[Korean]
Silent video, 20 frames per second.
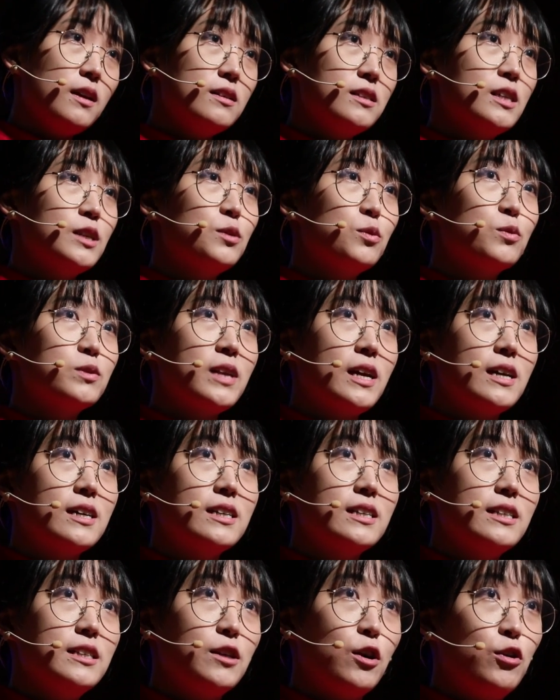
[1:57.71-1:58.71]
제
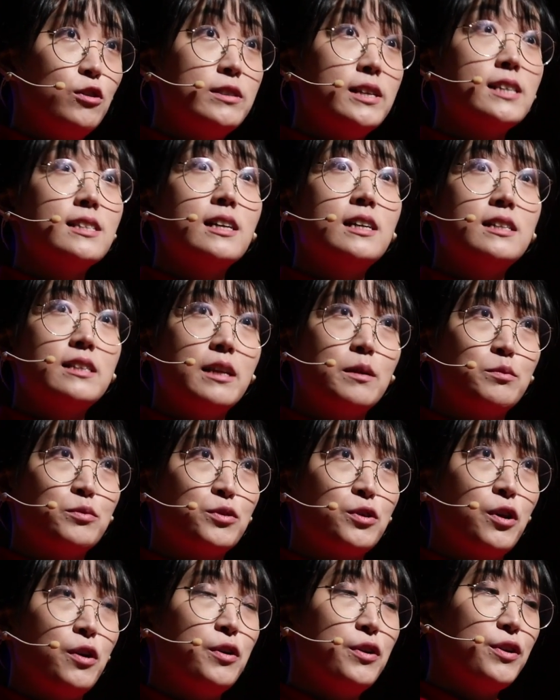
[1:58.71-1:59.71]
동생은 13살
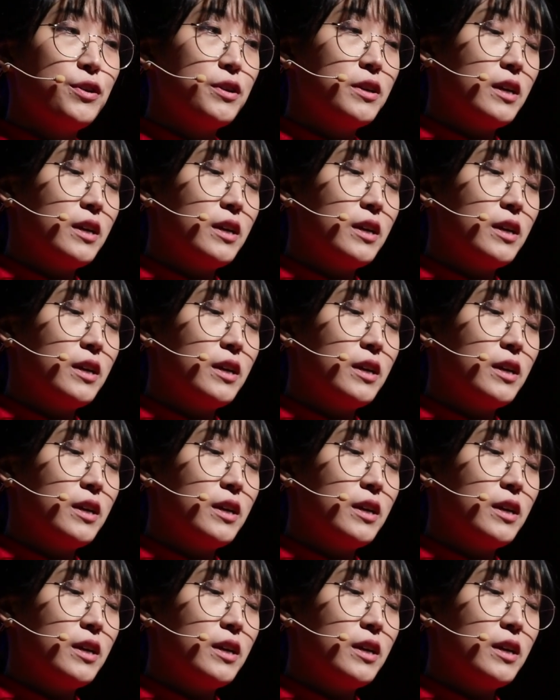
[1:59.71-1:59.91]
때부터